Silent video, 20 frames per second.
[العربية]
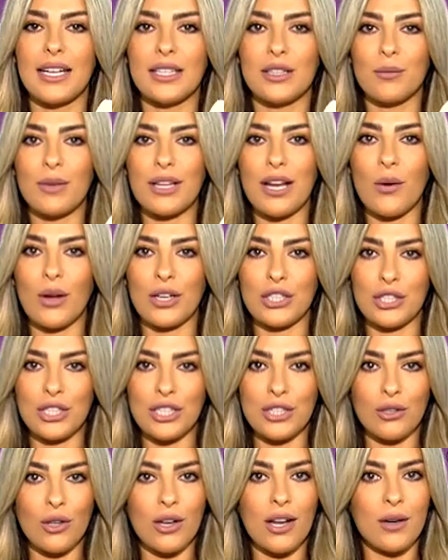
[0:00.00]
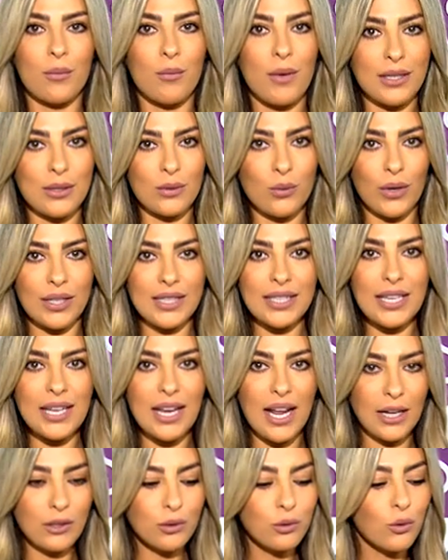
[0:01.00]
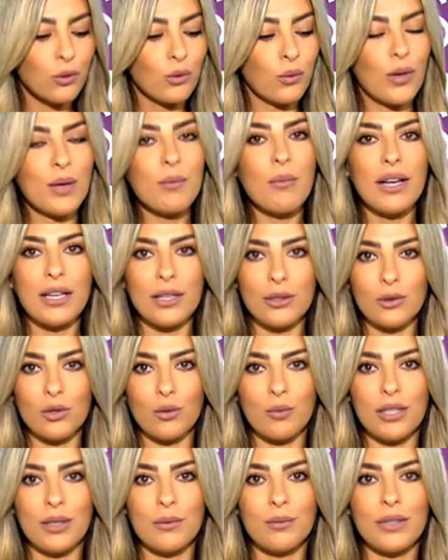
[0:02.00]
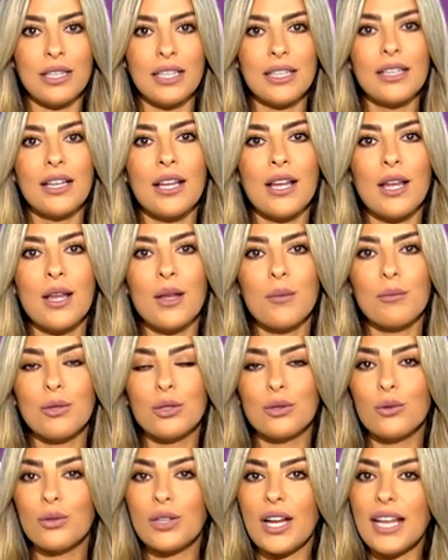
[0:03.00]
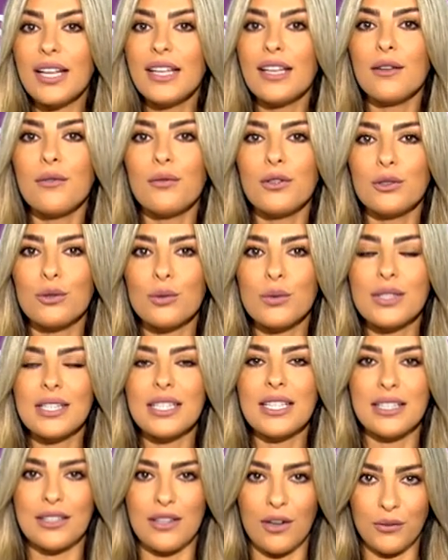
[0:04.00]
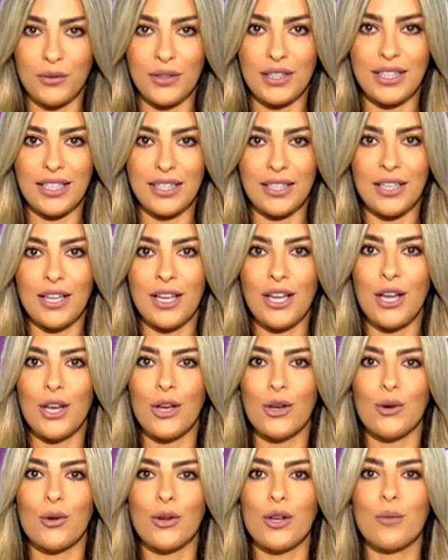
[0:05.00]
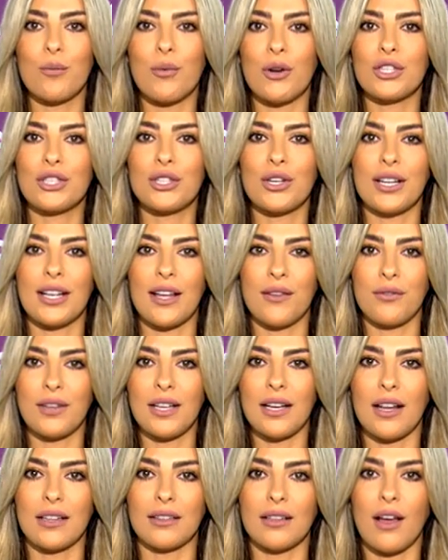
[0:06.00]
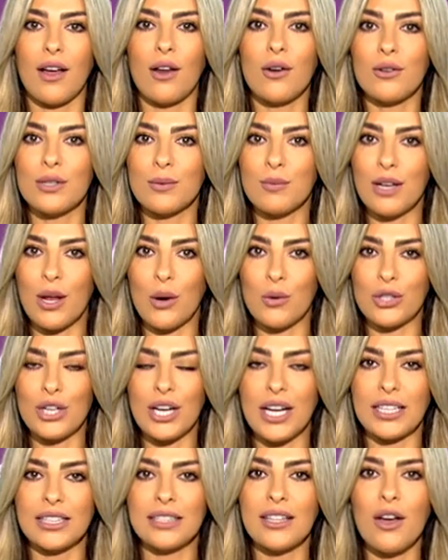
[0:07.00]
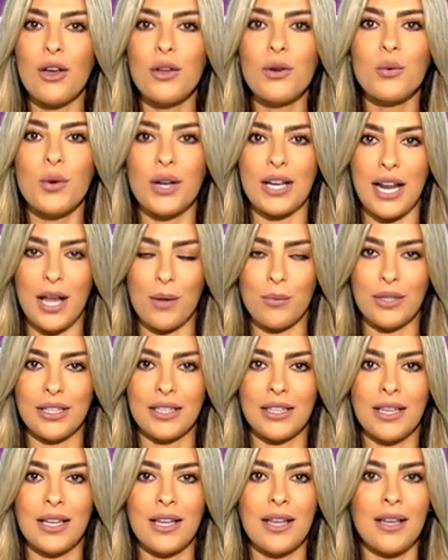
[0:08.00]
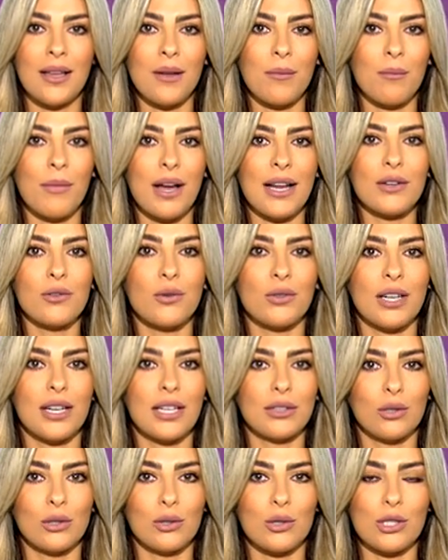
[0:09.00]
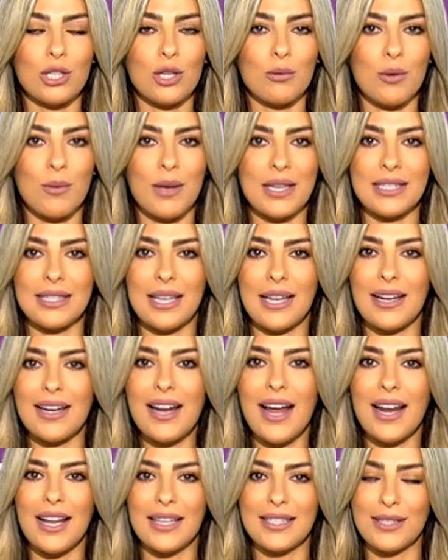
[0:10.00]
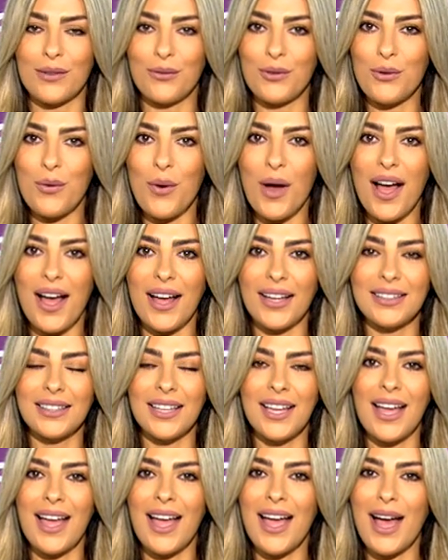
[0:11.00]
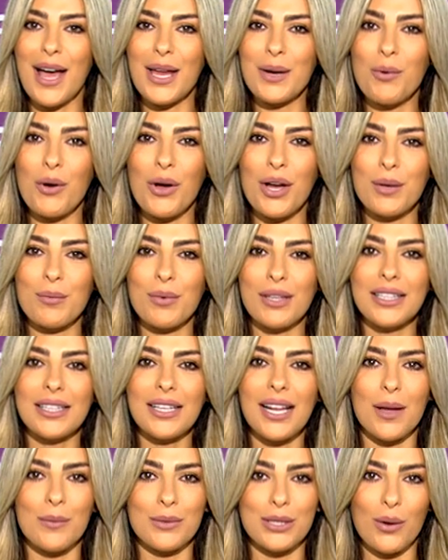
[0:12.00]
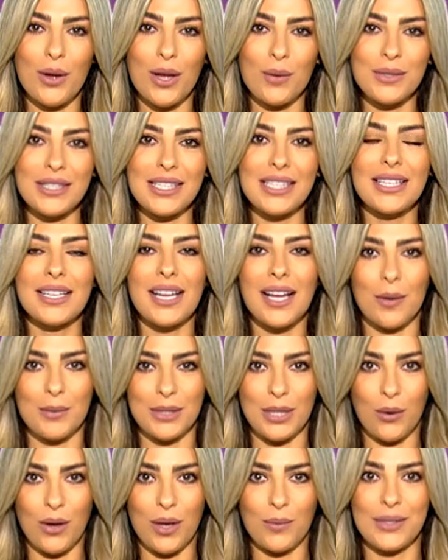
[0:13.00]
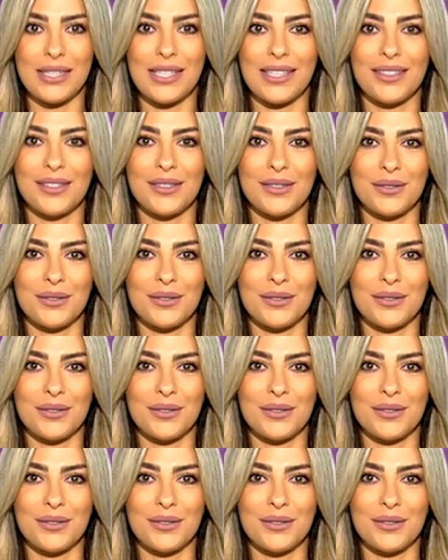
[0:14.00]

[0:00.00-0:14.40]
28 دولار بس الوصل لعندكم وين ما كنتوا بلبنان من دون أي كلفة توصيل إضافية رويال بوشر كفيل للتخلص من أوجاع الظهر والرقبة ما لكم إلا تتصلوا ببستالر على 01 44 55 55